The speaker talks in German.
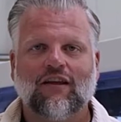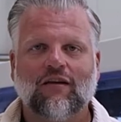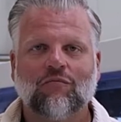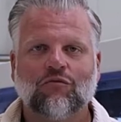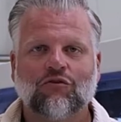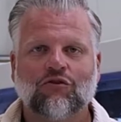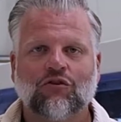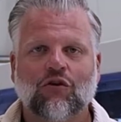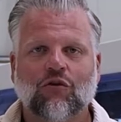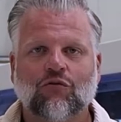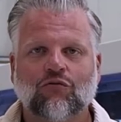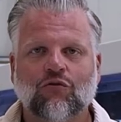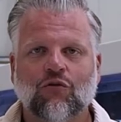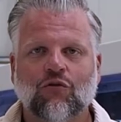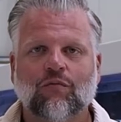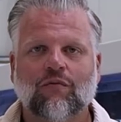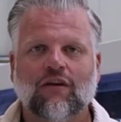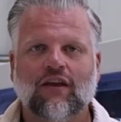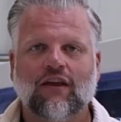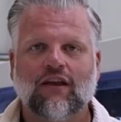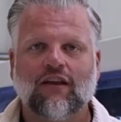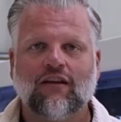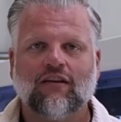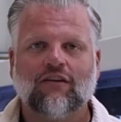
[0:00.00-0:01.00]
im
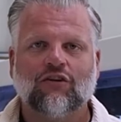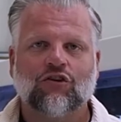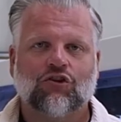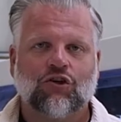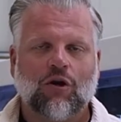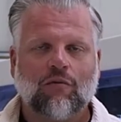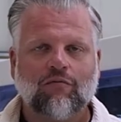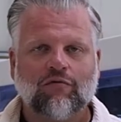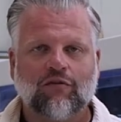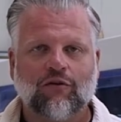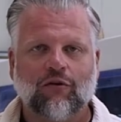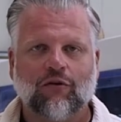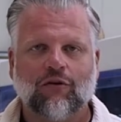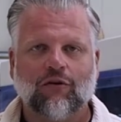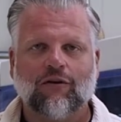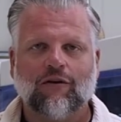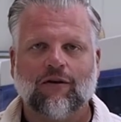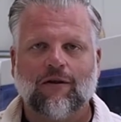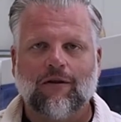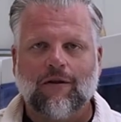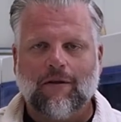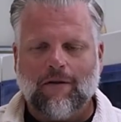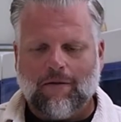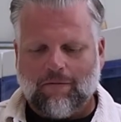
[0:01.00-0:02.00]
Showroom in Schopfloch.
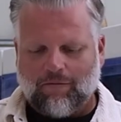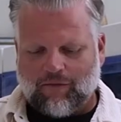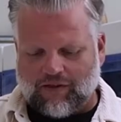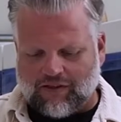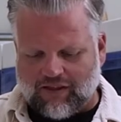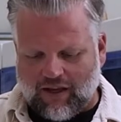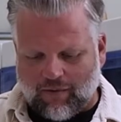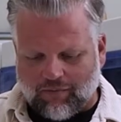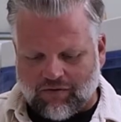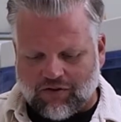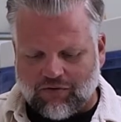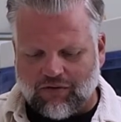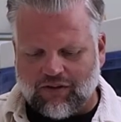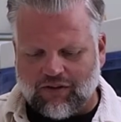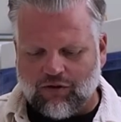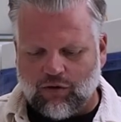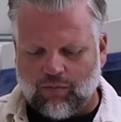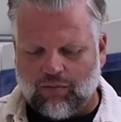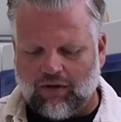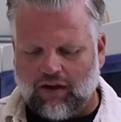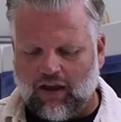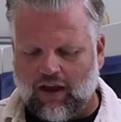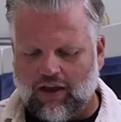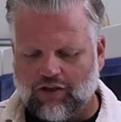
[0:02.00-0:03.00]
Ich habe
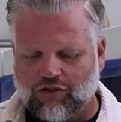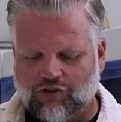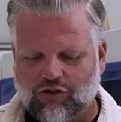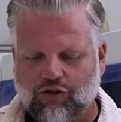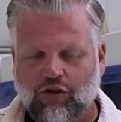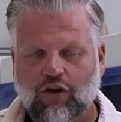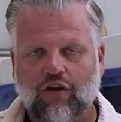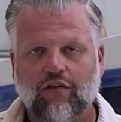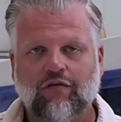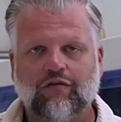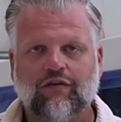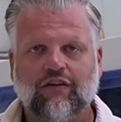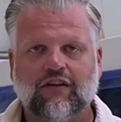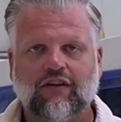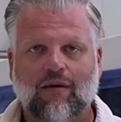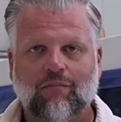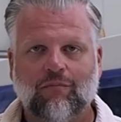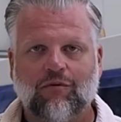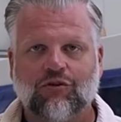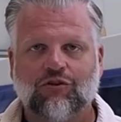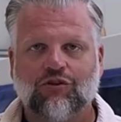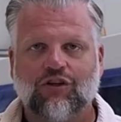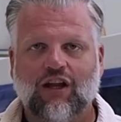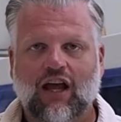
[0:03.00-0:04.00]
Twinio bereits schon geöffnet,
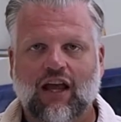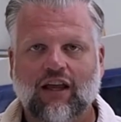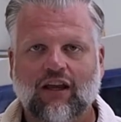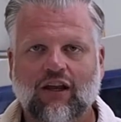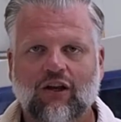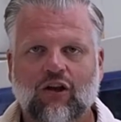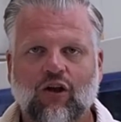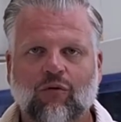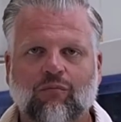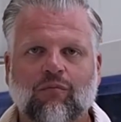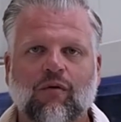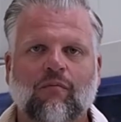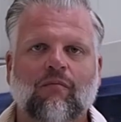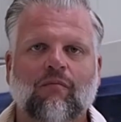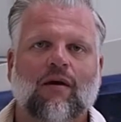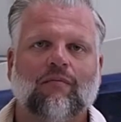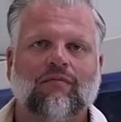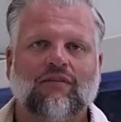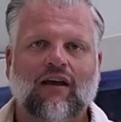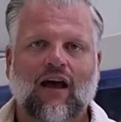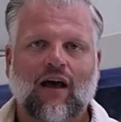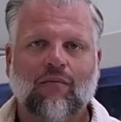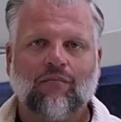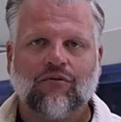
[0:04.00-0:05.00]
habe mich schon eingeloggt mit
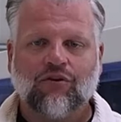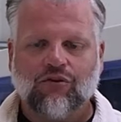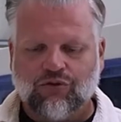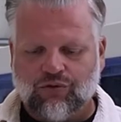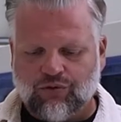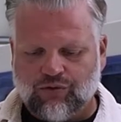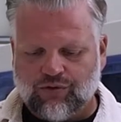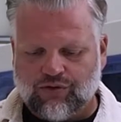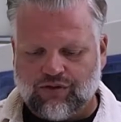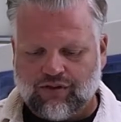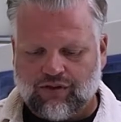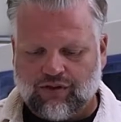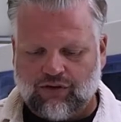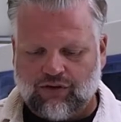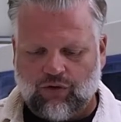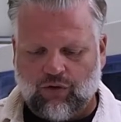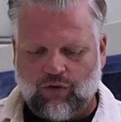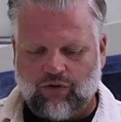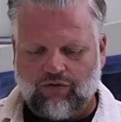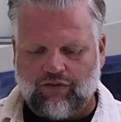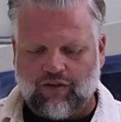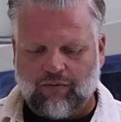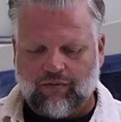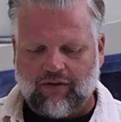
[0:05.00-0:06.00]
meinem Tapio-User
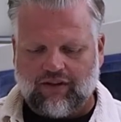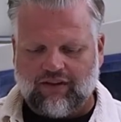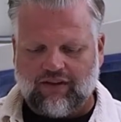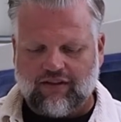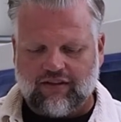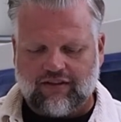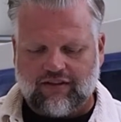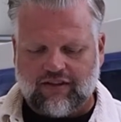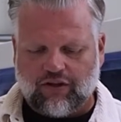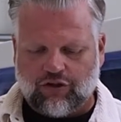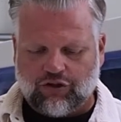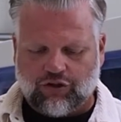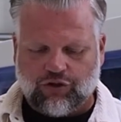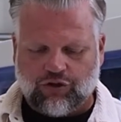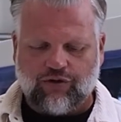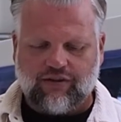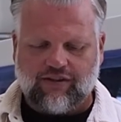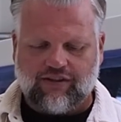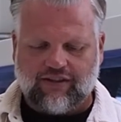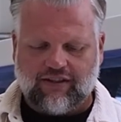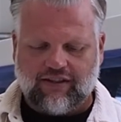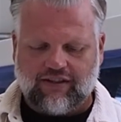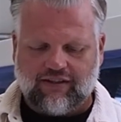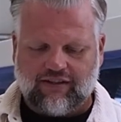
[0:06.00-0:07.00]
und wie man hier
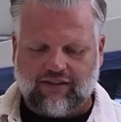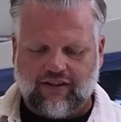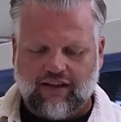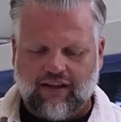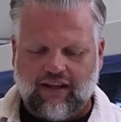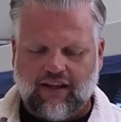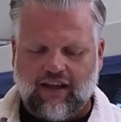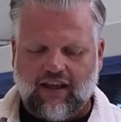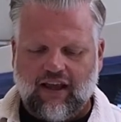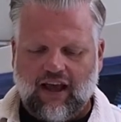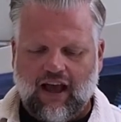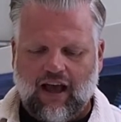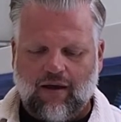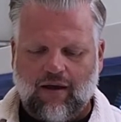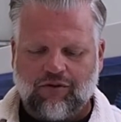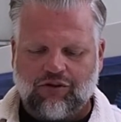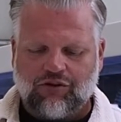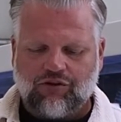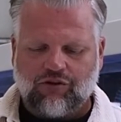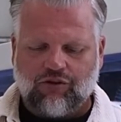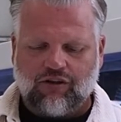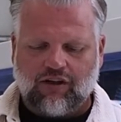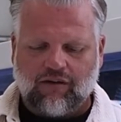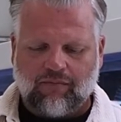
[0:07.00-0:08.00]
schön sieht, habe
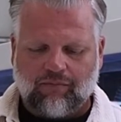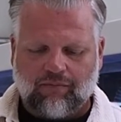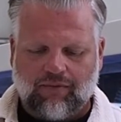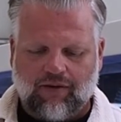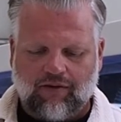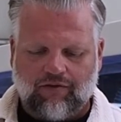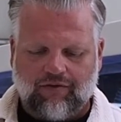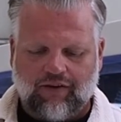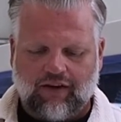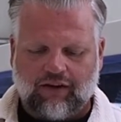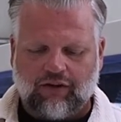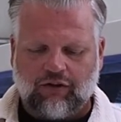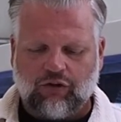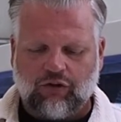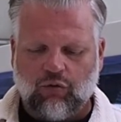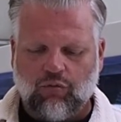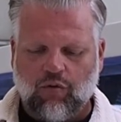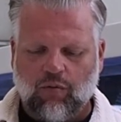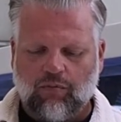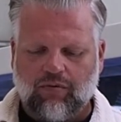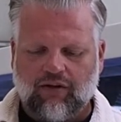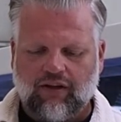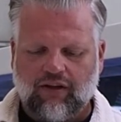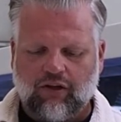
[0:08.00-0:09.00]
ich schon einen perfekten
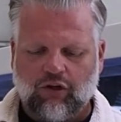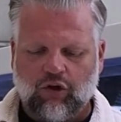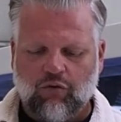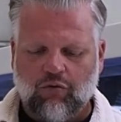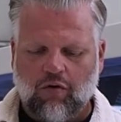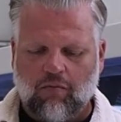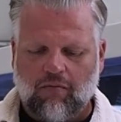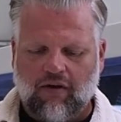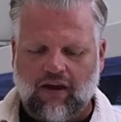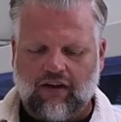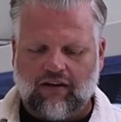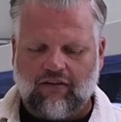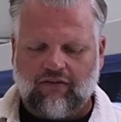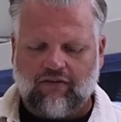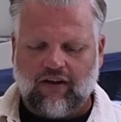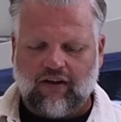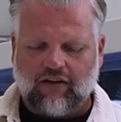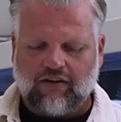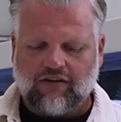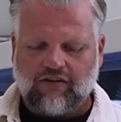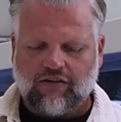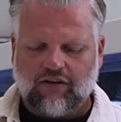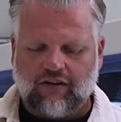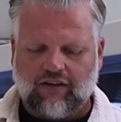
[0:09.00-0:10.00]
Überblick über meine
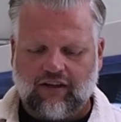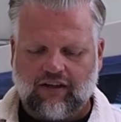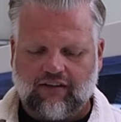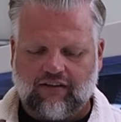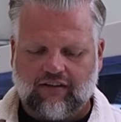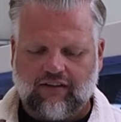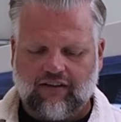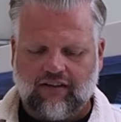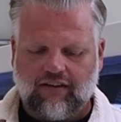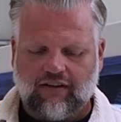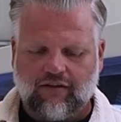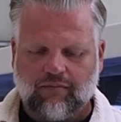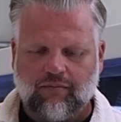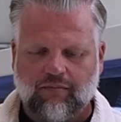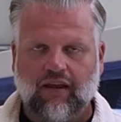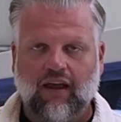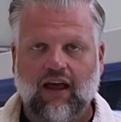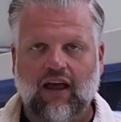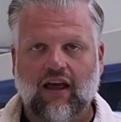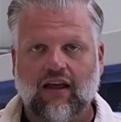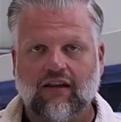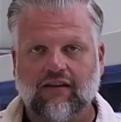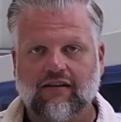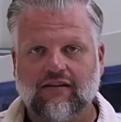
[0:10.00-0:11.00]
Werkzeuge, die ich
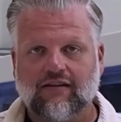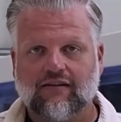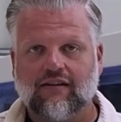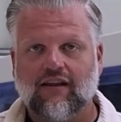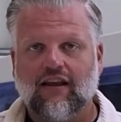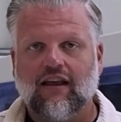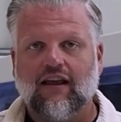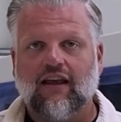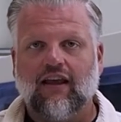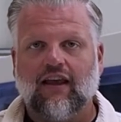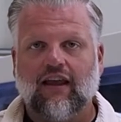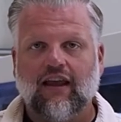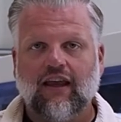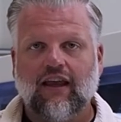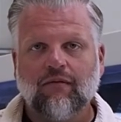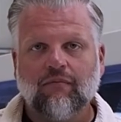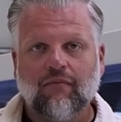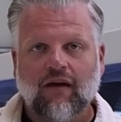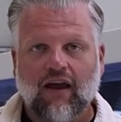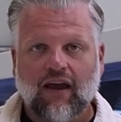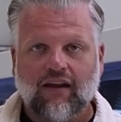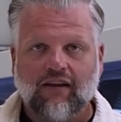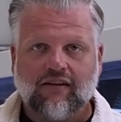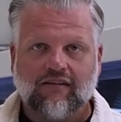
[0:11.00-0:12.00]
bereits in
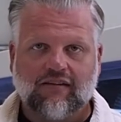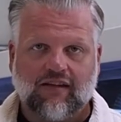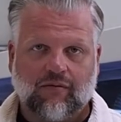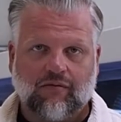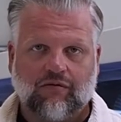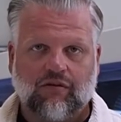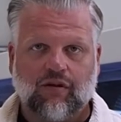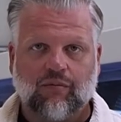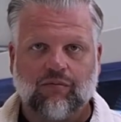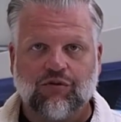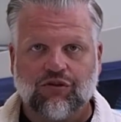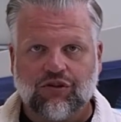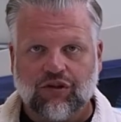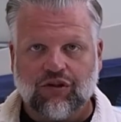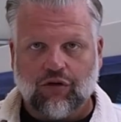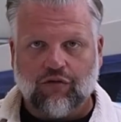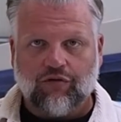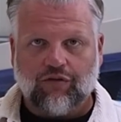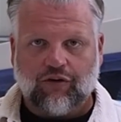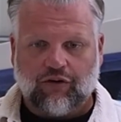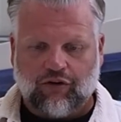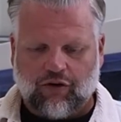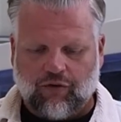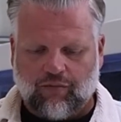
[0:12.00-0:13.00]
meine Subscription
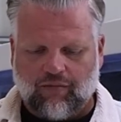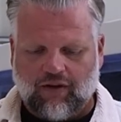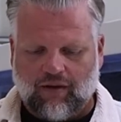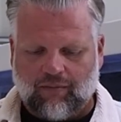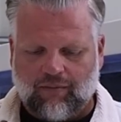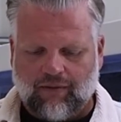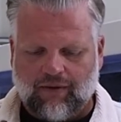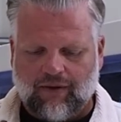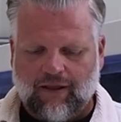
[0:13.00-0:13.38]
aufgenommen habe.